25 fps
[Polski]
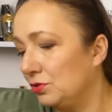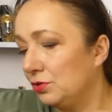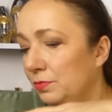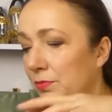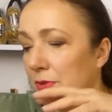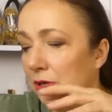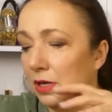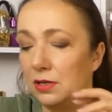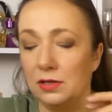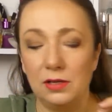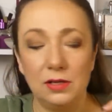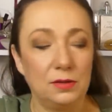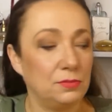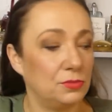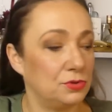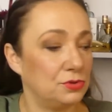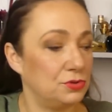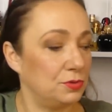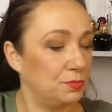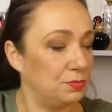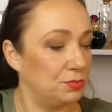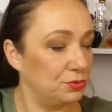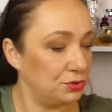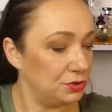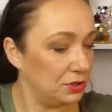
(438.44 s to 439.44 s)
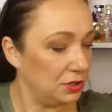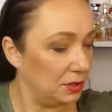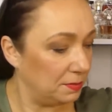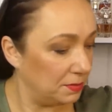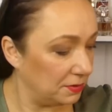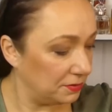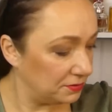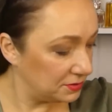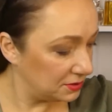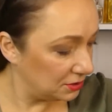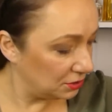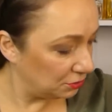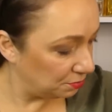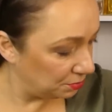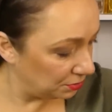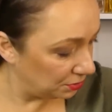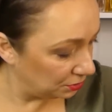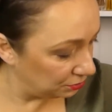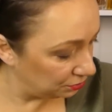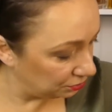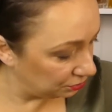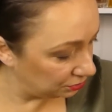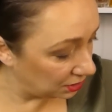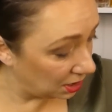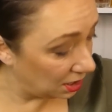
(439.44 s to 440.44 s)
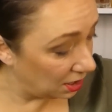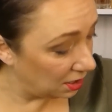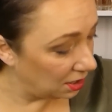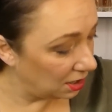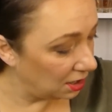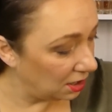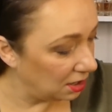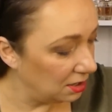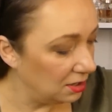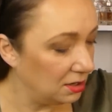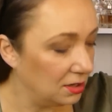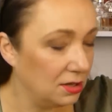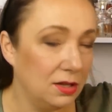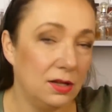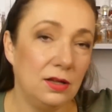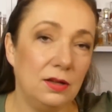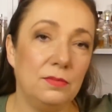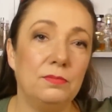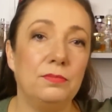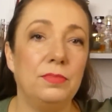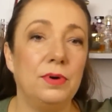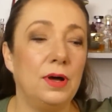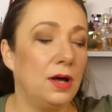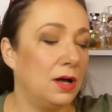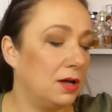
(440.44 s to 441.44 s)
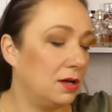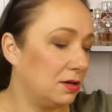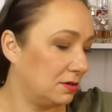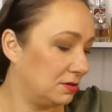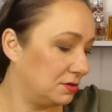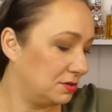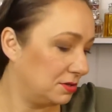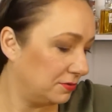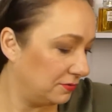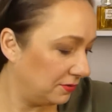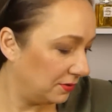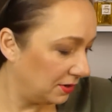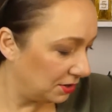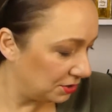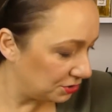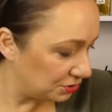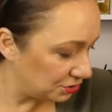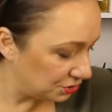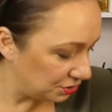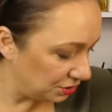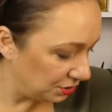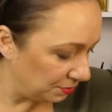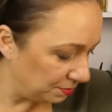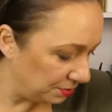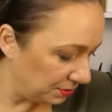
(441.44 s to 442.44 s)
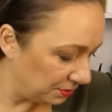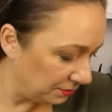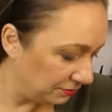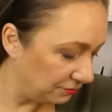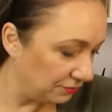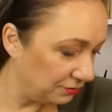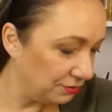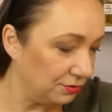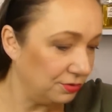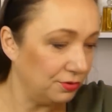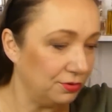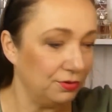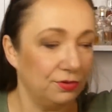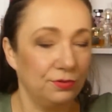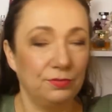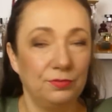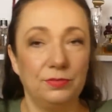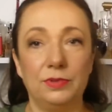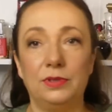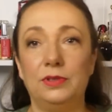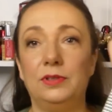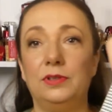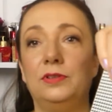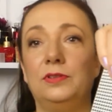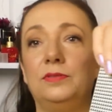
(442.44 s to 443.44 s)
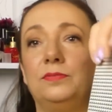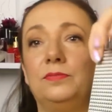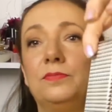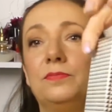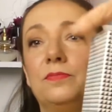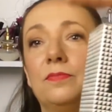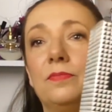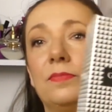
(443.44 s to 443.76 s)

odmiana, może później powstał produkt. Ach, bardzo ważne perfumy.